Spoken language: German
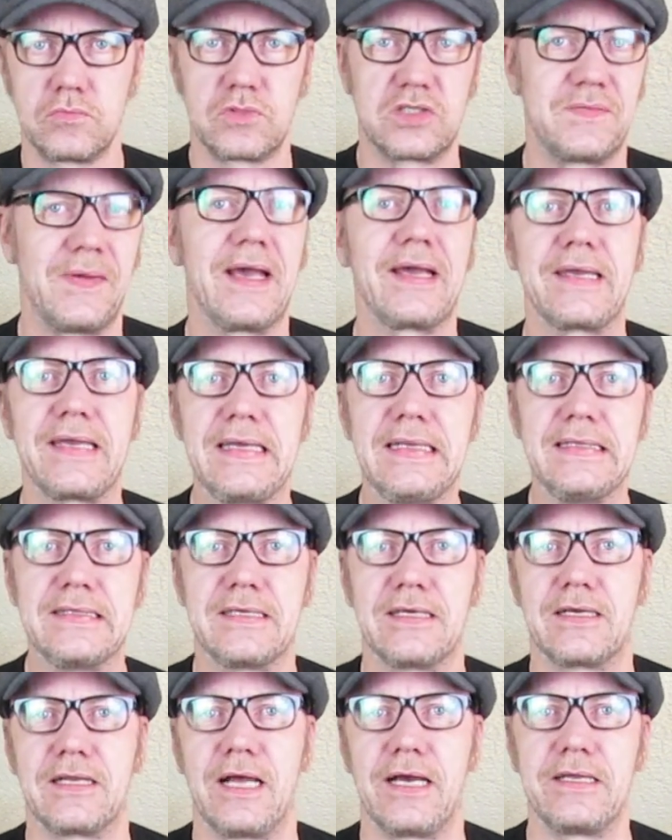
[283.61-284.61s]

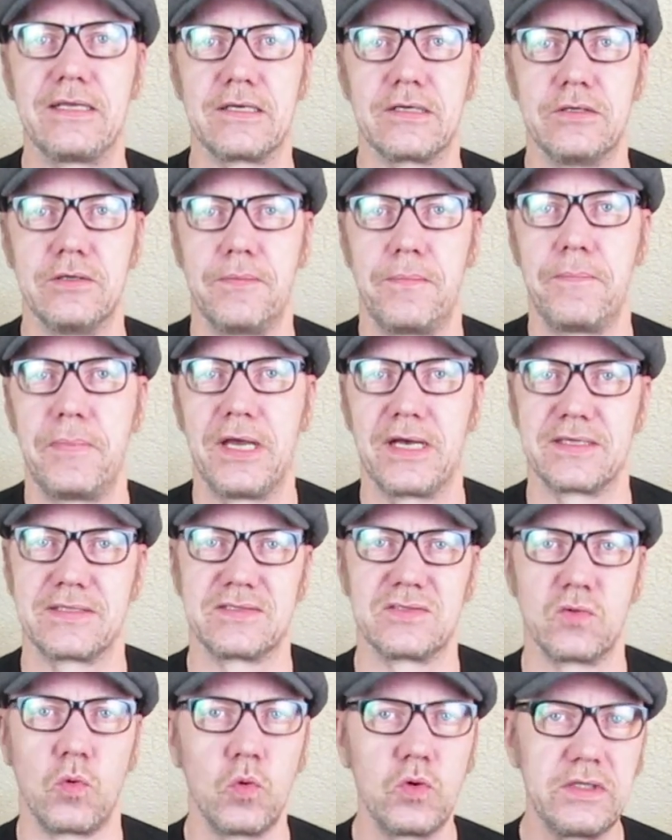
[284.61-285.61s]
zwergenähnliche kleinere
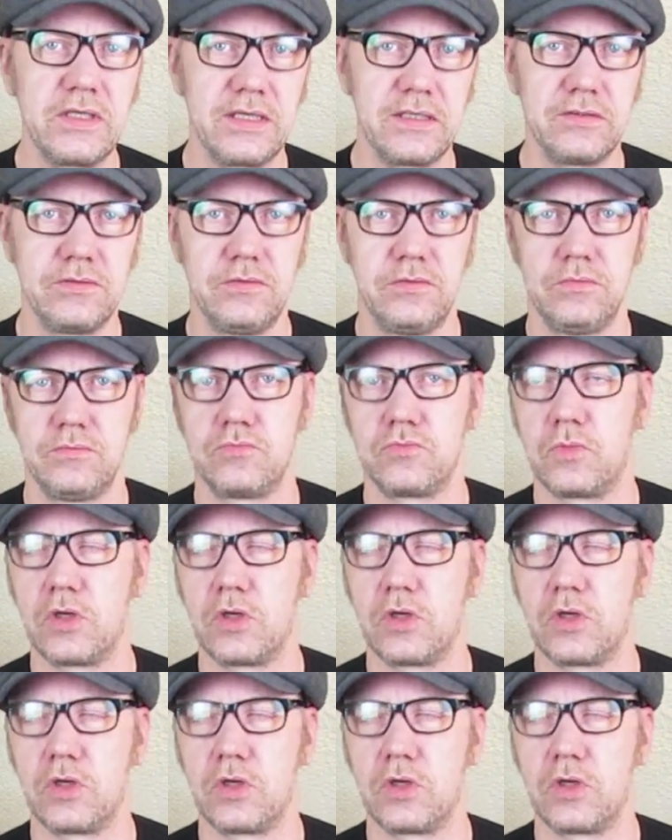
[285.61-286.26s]
Personen,